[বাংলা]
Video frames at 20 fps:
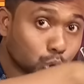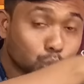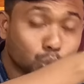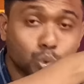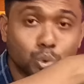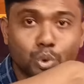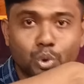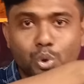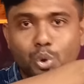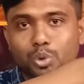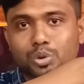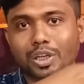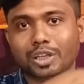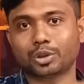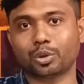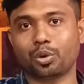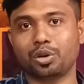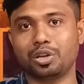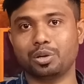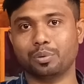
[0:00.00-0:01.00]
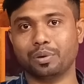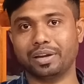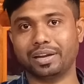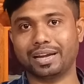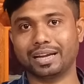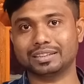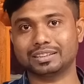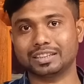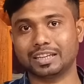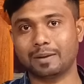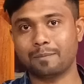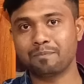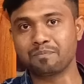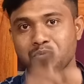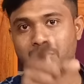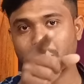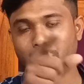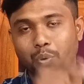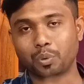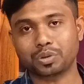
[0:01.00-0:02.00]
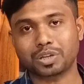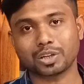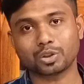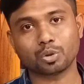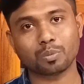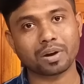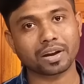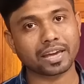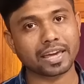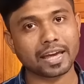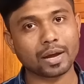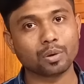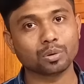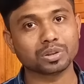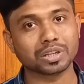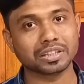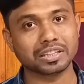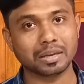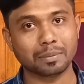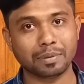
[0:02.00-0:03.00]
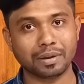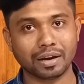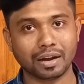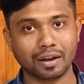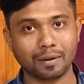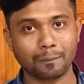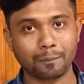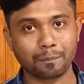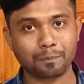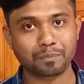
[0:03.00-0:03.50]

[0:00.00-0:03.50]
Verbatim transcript: শূন্যতা তৈরি হয়ে গেছে ওটা তোমাকে এগোতে দেবে না